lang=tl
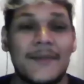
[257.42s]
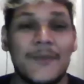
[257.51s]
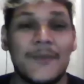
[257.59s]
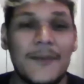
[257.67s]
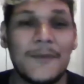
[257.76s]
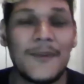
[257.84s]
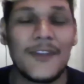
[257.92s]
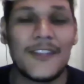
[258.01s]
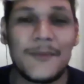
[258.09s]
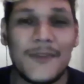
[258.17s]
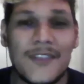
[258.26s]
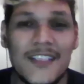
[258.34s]
Uli po,
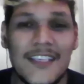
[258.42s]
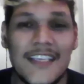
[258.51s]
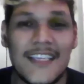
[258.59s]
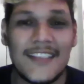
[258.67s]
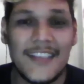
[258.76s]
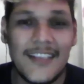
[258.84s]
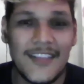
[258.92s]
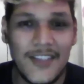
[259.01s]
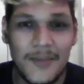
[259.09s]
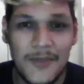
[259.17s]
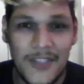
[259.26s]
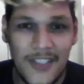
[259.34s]
ito po si Sir
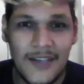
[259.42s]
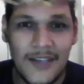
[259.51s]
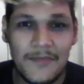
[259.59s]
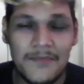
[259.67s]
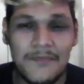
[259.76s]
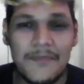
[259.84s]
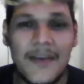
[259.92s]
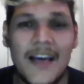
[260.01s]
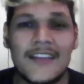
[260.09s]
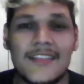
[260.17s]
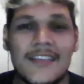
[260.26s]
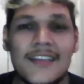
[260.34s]
Rajan
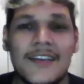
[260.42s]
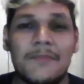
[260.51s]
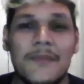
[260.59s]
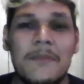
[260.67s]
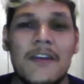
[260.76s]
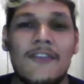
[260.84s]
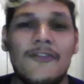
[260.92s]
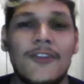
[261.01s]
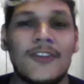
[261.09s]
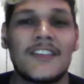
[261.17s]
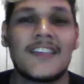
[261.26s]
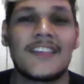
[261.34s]
para sa PBA
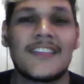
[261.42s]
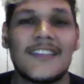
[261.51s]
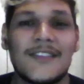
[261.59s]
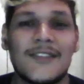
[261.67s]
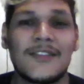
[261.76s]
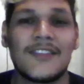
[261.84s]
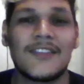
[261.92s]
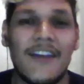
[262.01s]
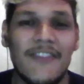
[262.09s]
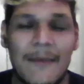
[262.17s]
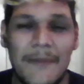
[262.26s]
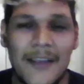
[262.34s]
46 season
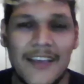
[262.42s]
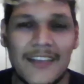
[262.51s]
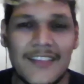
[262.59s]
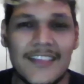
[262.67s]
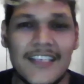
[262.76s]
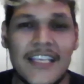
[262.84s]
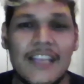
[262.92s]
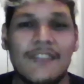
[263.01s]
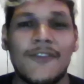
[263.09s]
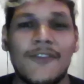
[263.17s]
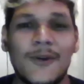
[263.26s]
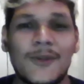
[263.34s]
draft applicants in
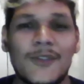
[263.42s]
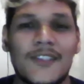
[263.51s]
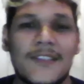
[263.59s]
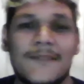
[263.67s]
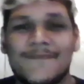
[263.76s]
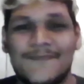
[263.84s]
focus.